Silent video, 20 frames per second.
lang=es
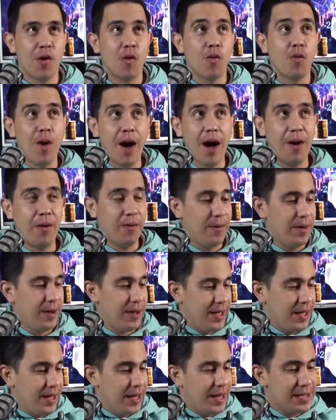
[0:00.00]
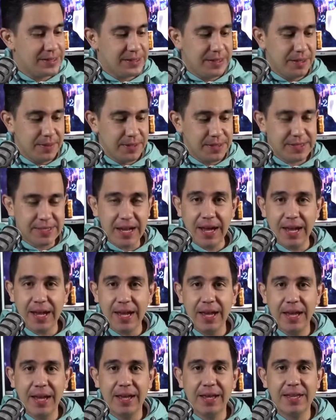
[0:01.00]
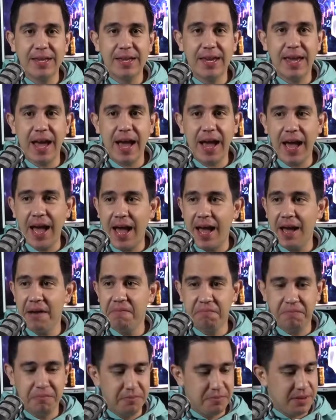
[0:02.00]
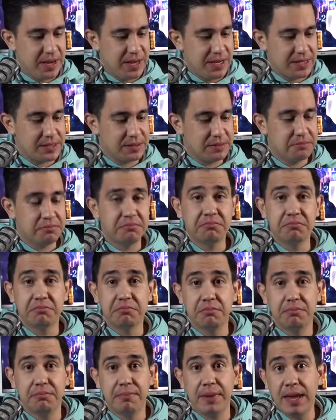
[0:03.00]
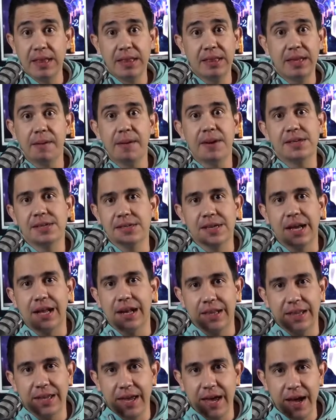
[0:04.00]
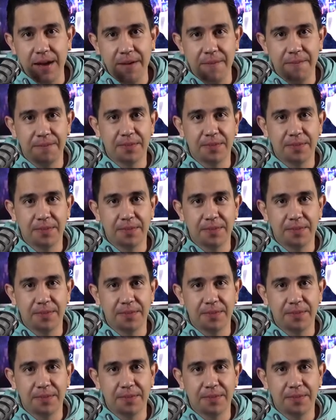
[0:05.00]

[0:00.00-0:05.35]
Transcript: ¡Wow! Este mensaje llega unas 20 veces al día